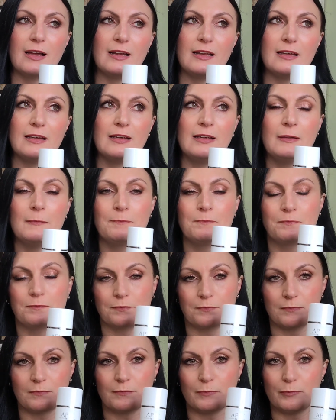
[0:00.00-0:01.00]
ale
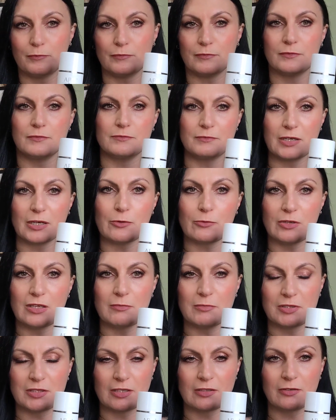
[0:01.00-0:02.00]
um,
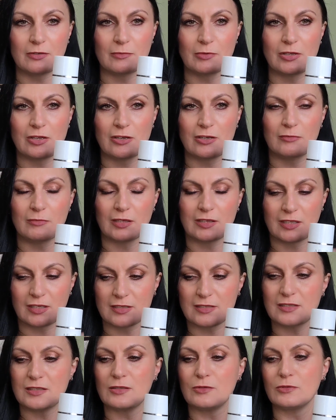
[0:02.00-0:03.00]
Brakuje mi tego mojego
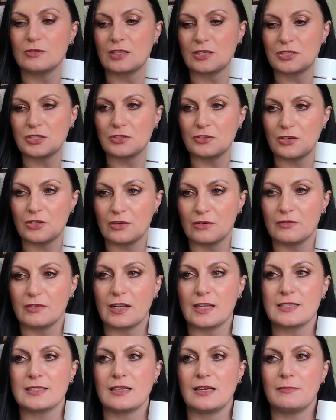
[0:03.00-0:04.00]
matriaksylu, także do niego
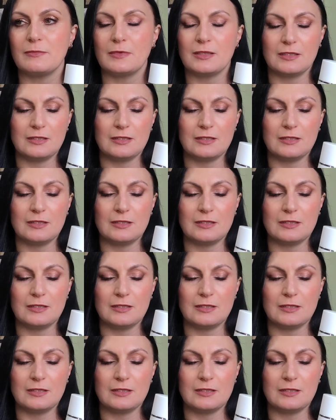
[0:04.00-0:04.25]
wracam.